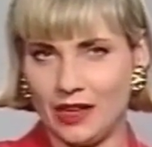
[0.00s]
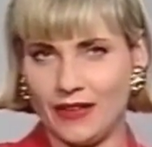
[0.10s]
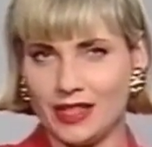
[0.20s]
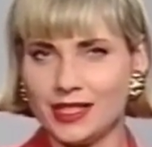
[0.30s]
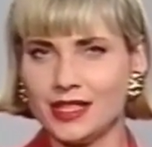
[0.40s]

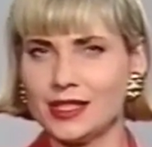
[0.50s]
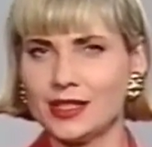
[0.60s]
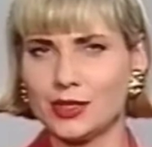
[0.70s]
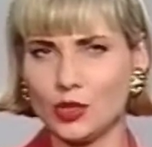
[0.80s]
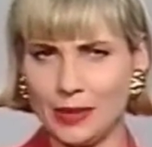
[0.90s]
Wenn Sie
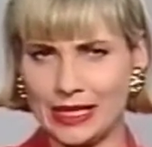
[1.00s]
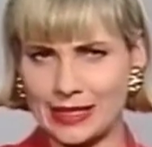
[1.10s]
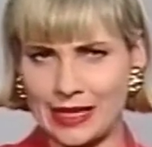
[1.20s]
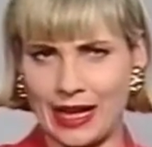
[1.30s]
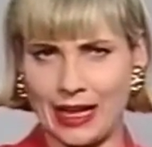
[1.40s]
diesen
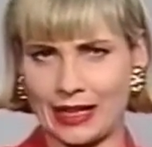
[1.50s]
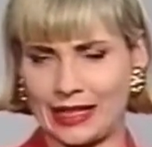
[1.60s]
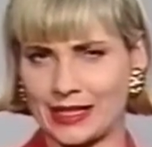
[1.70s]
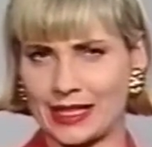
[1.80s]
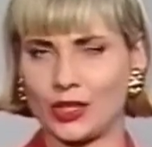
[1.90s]
Superstar
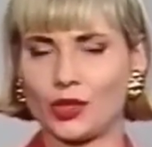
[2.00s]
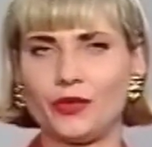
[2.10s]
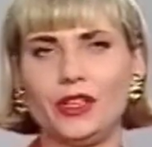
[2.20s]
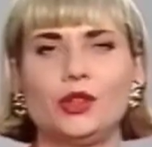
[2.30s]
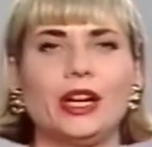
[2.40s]
ganz gerne
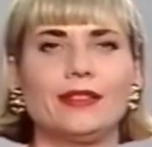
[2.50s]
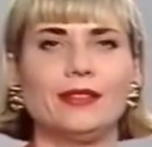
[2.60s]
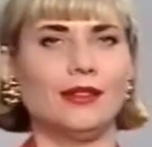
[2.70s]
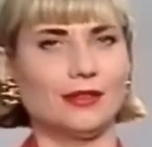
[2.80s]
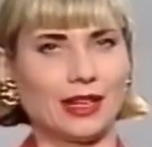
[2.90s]
auf Video
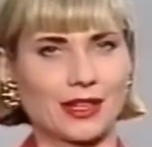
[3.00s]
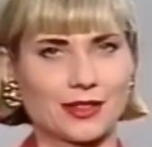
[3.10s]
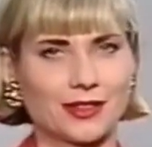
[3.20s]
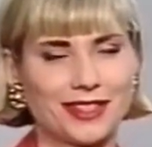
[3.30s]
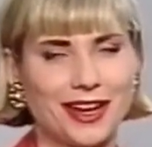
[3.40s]
hätten,
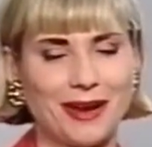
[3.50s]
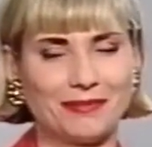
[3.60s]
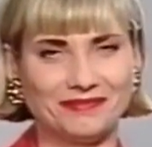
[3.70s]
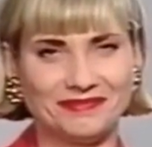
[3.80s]
das können Sie haben.